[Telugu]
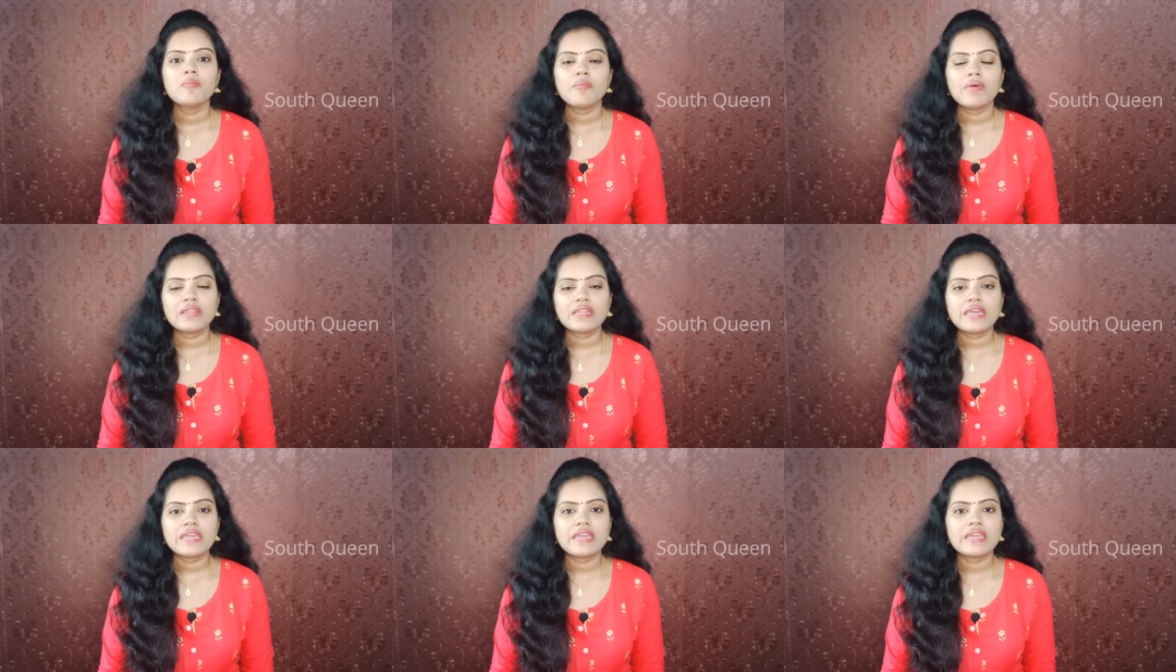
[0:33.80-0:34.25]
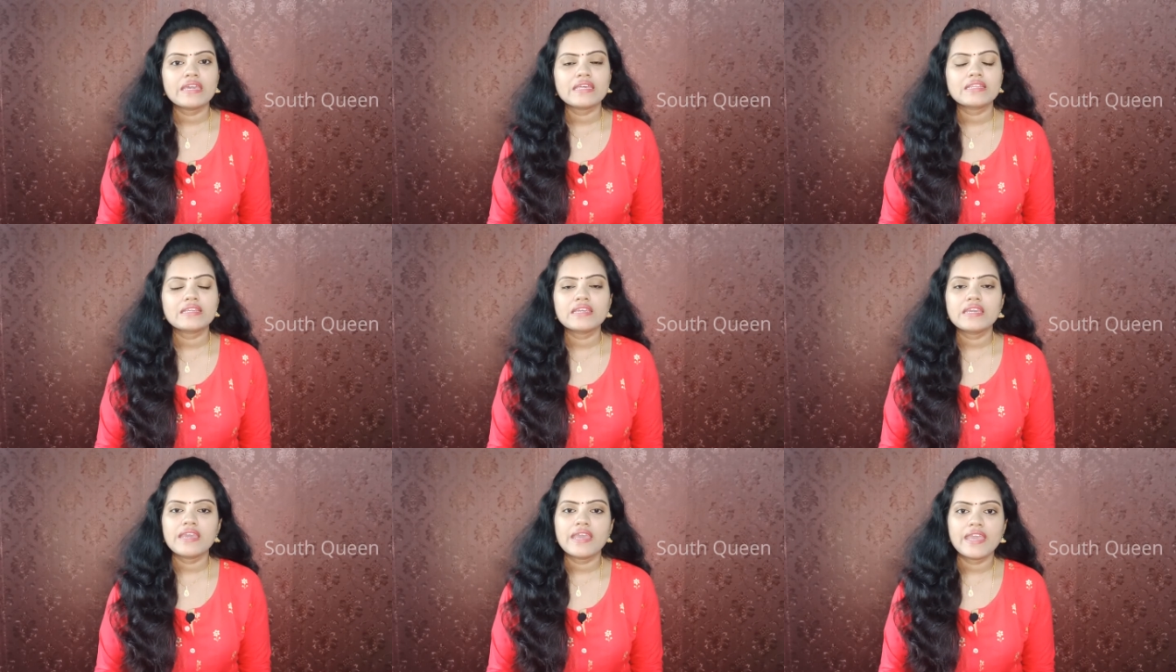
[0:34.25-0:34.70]
మన
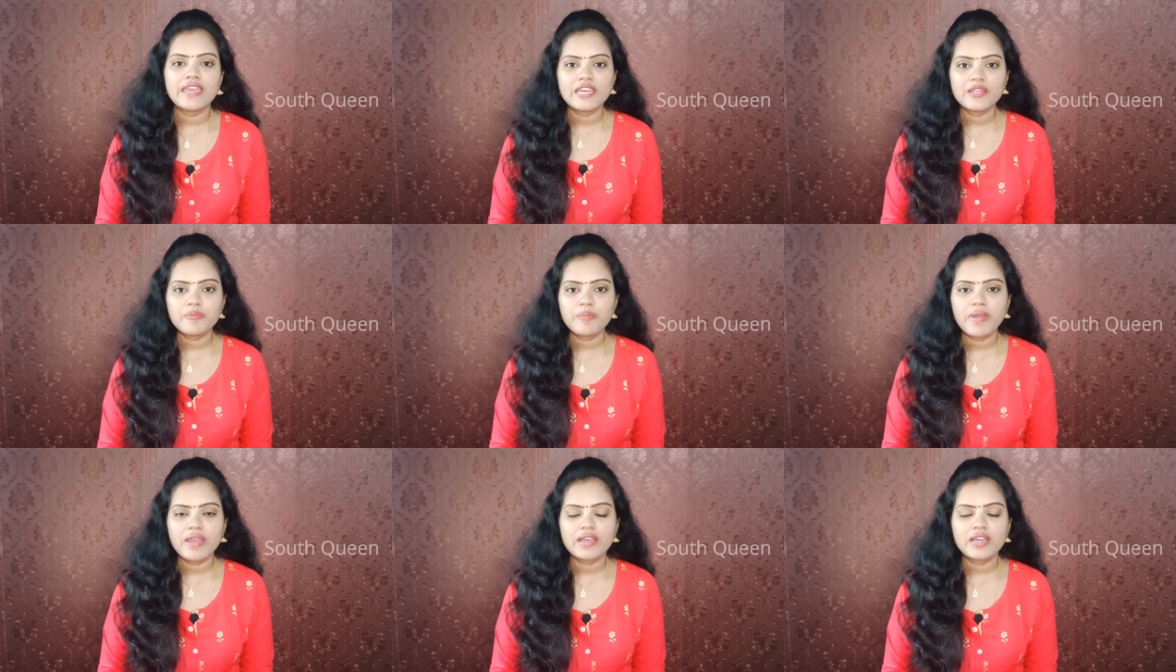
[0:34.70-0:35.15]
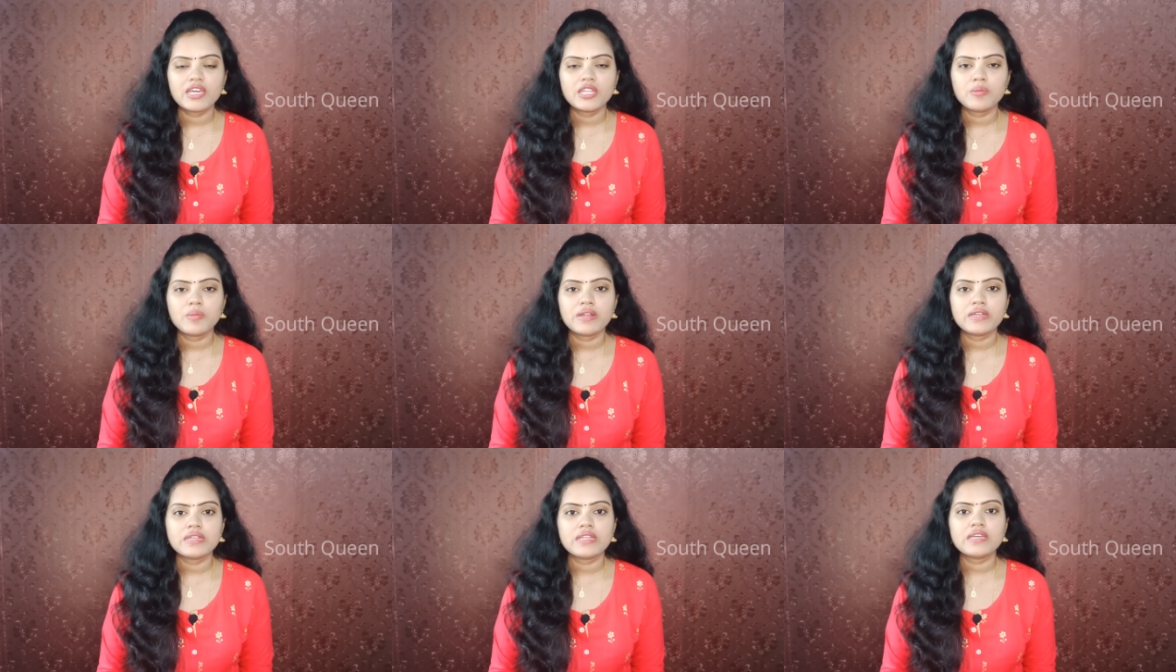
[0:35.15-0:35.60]
హెయిర్కి హెయిర్ ప్యాక్
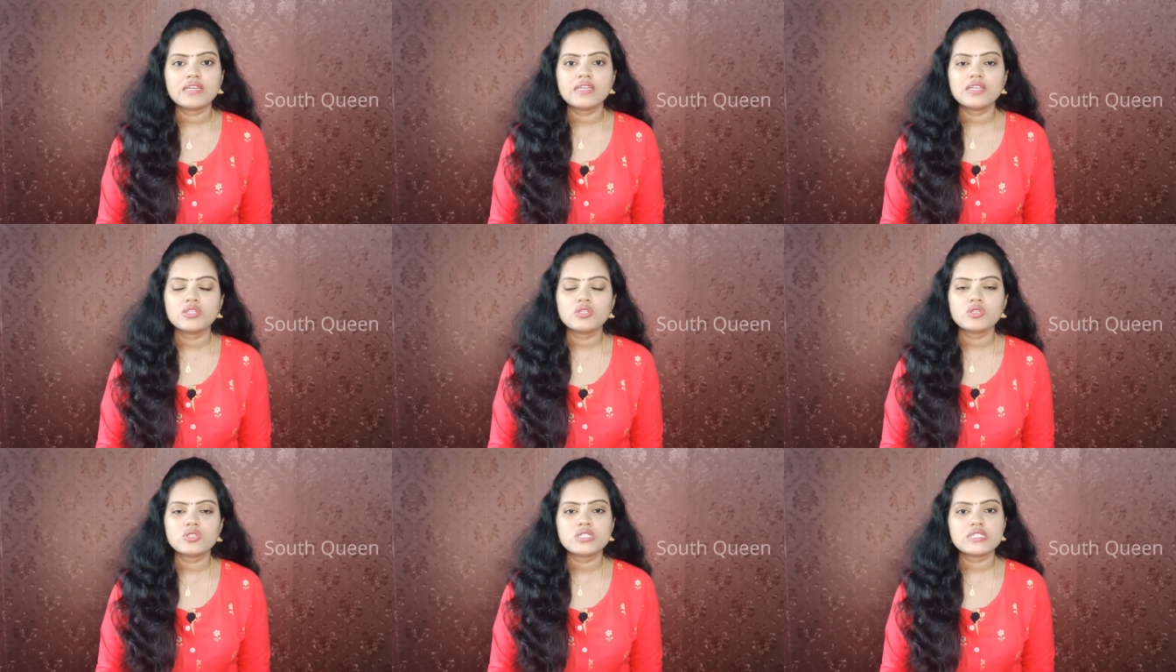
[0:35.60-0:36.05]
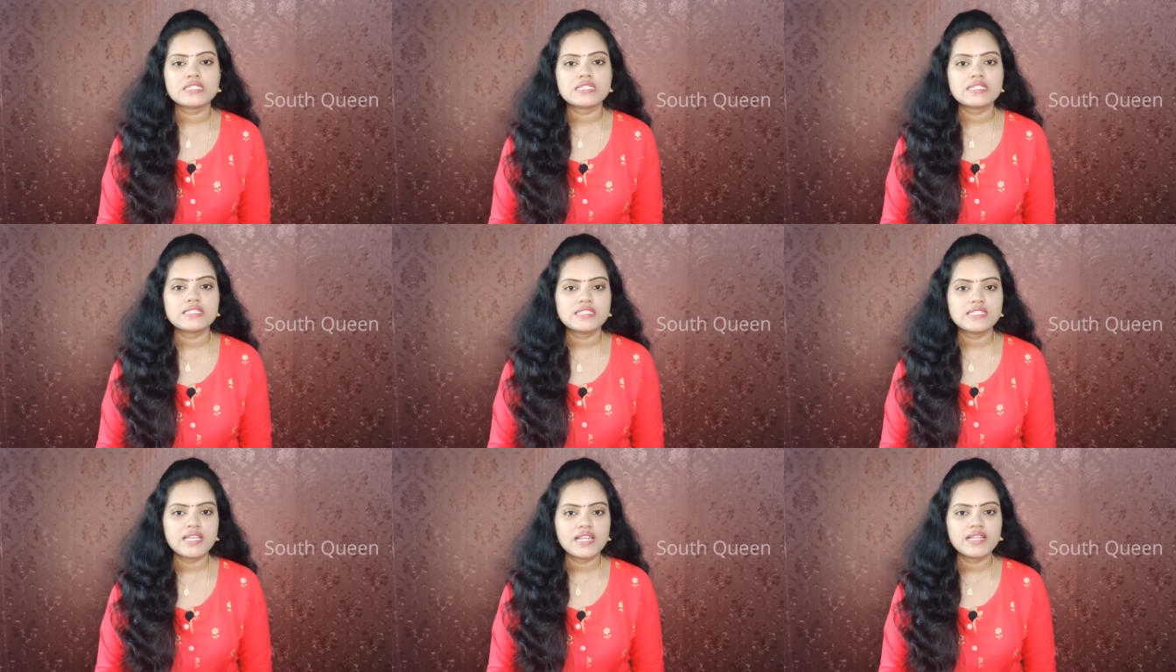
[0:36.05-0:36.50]
అనమాట ఇది
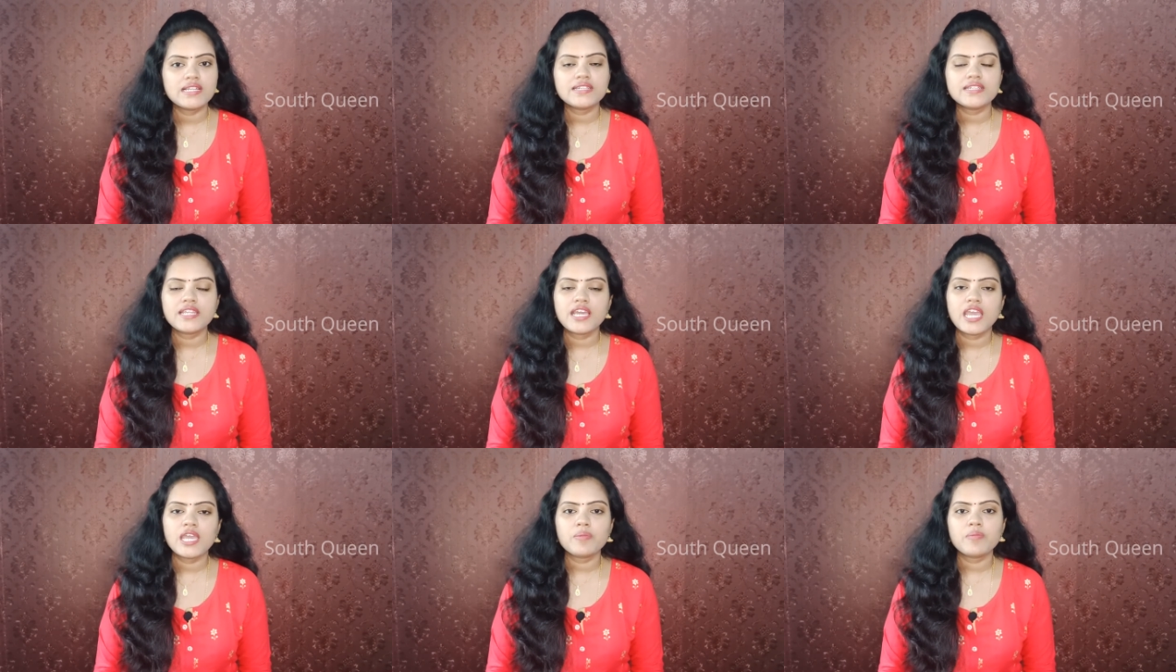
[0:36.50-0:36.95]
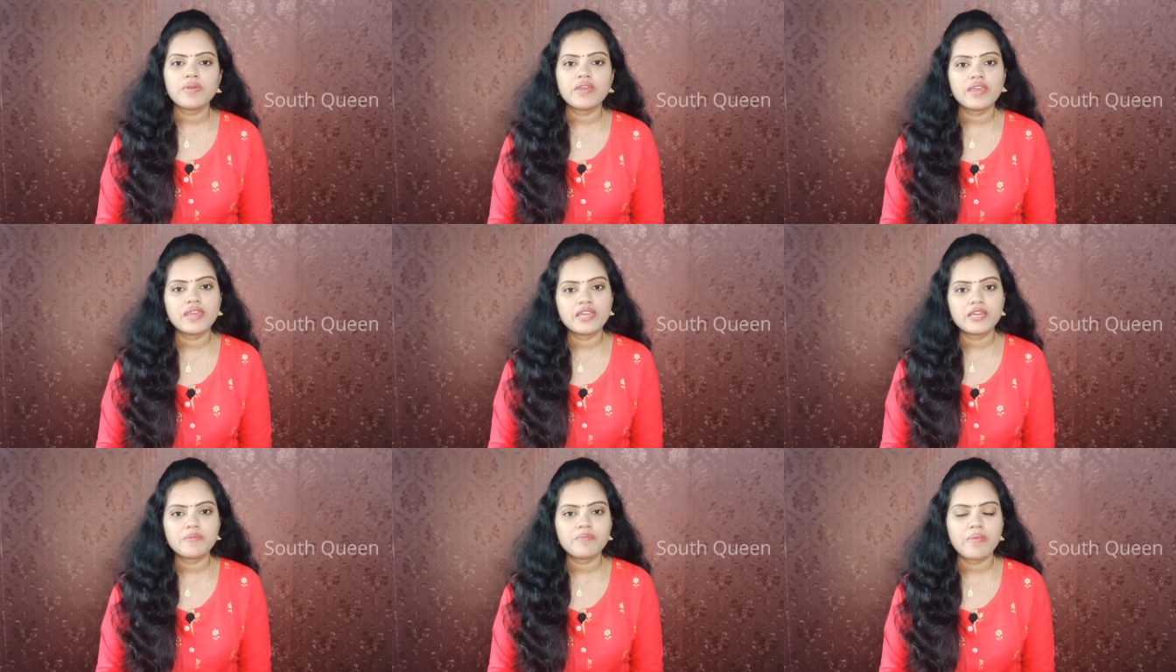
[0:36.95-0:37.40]
వచ్చేసి జెల్ టైప్
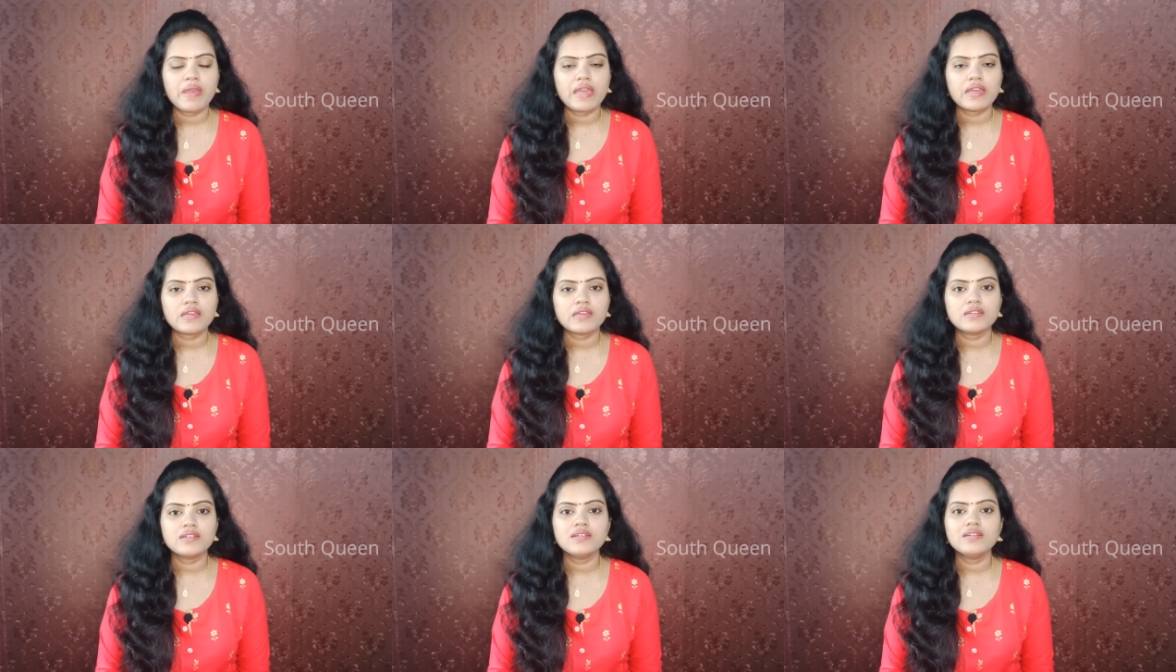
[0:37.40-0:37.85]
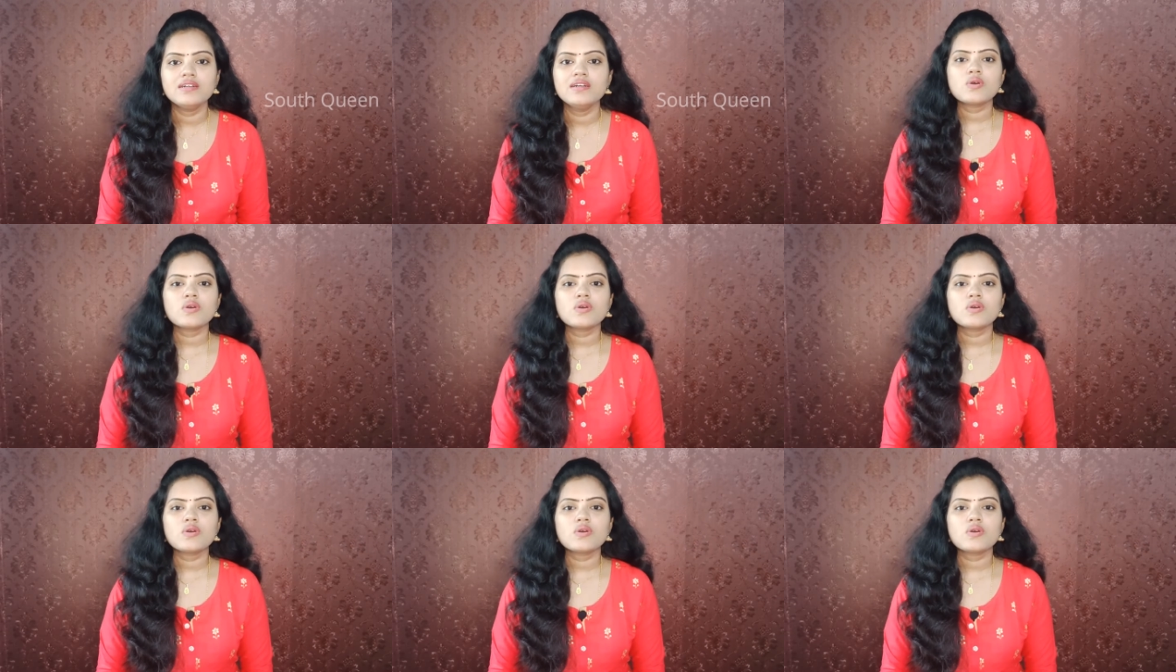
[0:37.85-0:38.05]
హెయిర్ ప్యాక్